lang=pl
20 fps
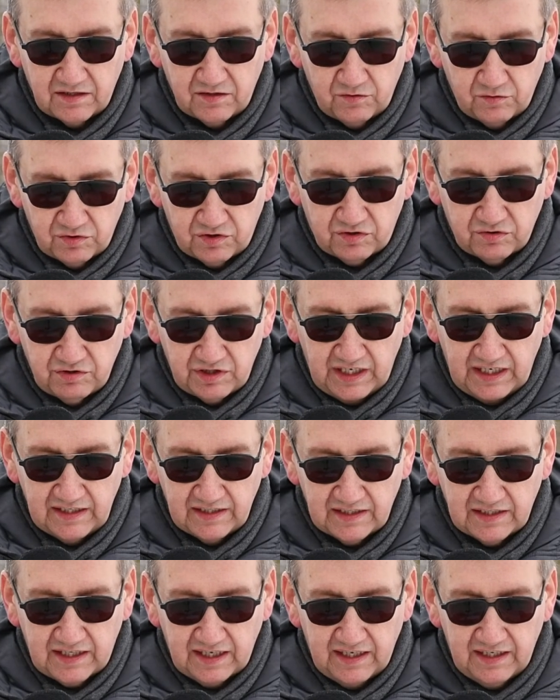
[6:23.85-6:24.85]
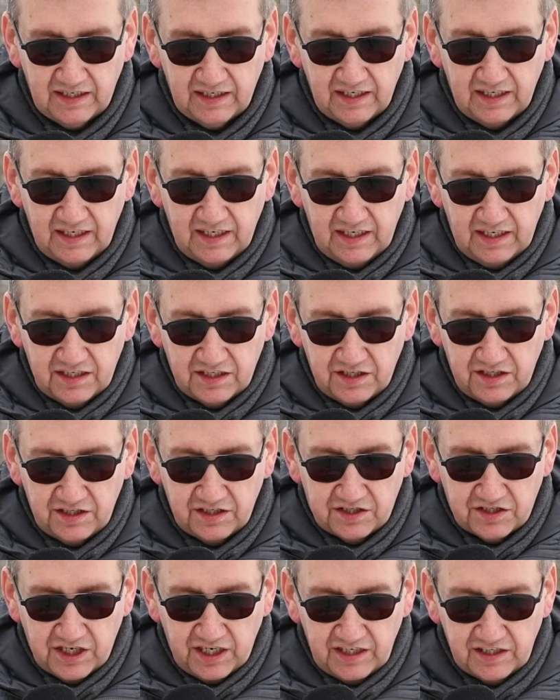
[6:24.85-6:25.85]
usunięta,
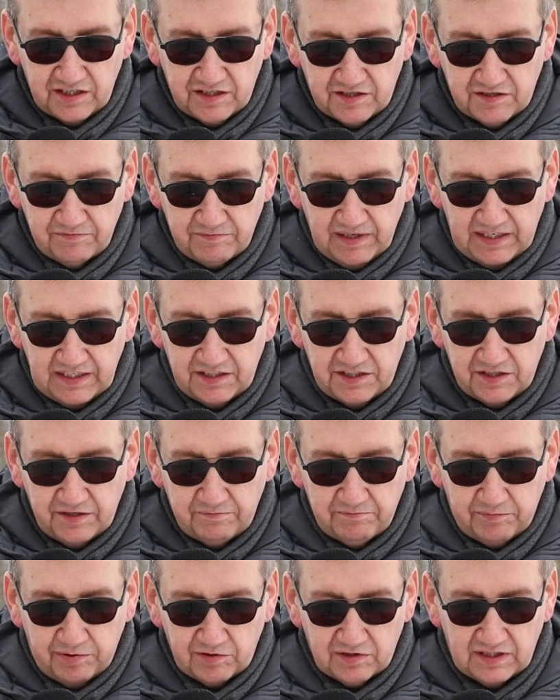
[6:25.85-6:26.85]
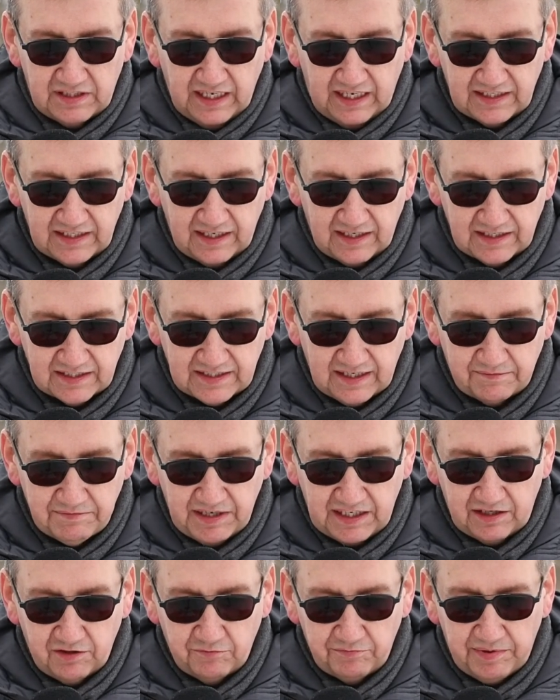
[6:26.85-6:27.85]
część będzie poddana
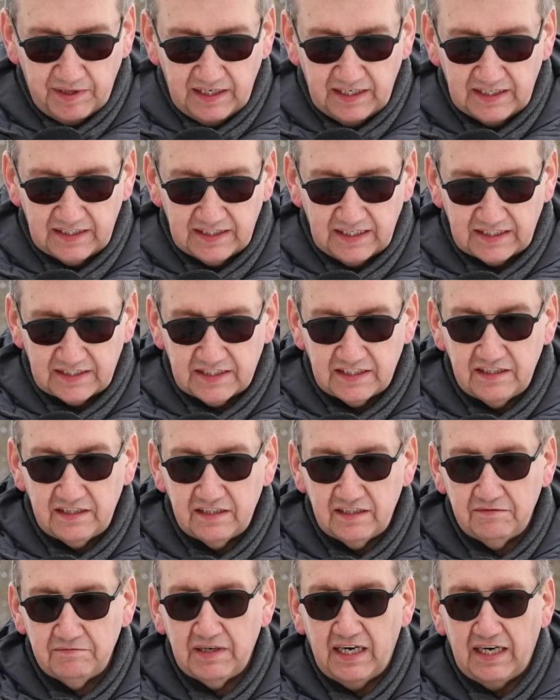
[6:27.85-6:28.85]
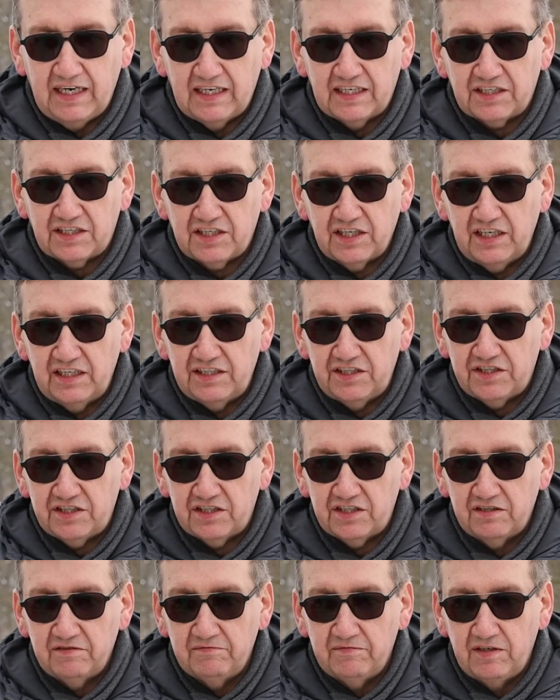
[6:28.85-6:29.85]
zabiegom pielęgnacyjnym, a
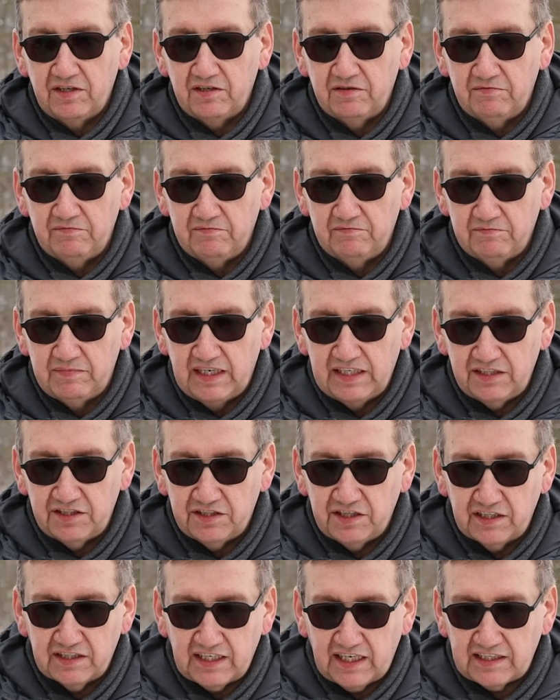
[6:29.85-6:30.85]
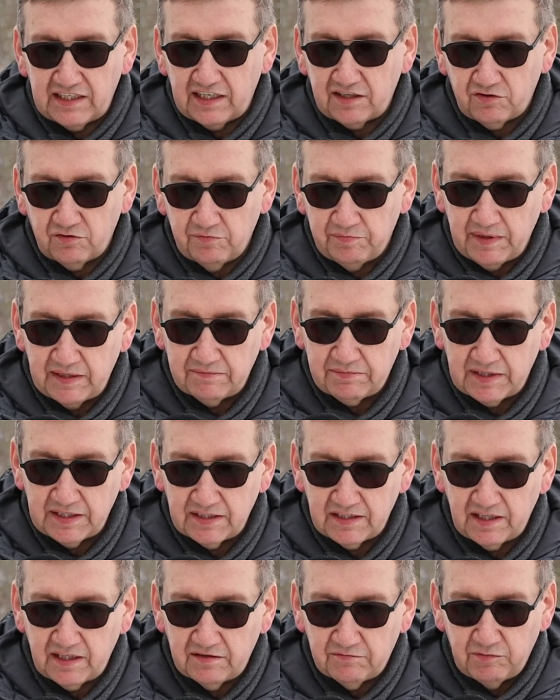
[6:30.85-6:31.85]
część będzie, tak jak tu pan
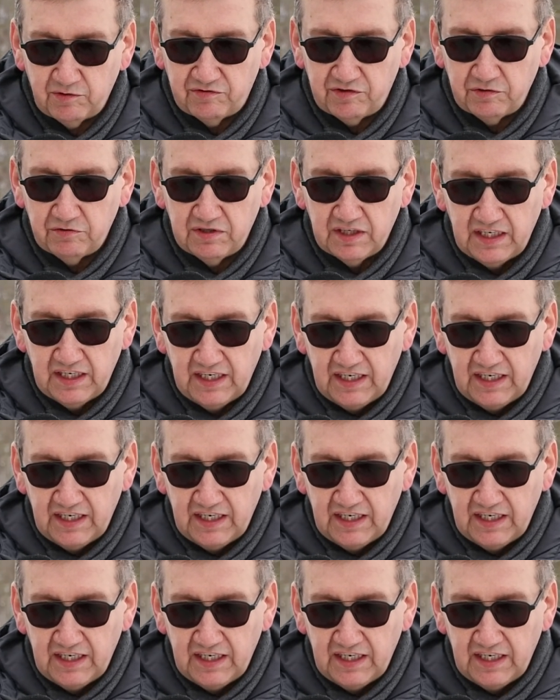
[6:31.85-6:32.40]
prezydent mówił,